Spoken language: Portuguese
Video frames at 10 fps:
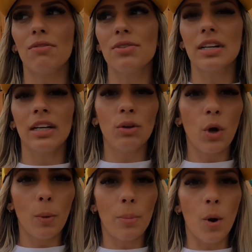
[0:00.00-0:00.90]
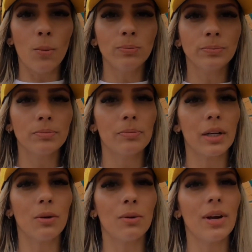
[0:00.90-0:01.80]
você ganha um cupom para
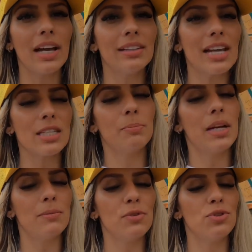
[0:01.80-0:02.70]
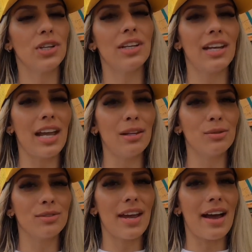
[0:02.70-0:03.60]
concorrer a 10 prêmios de
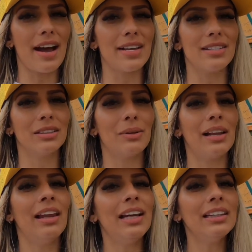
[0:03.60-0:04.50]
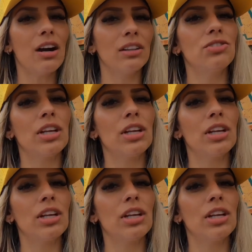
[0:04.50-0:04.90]
500 reais. Então, além da roda de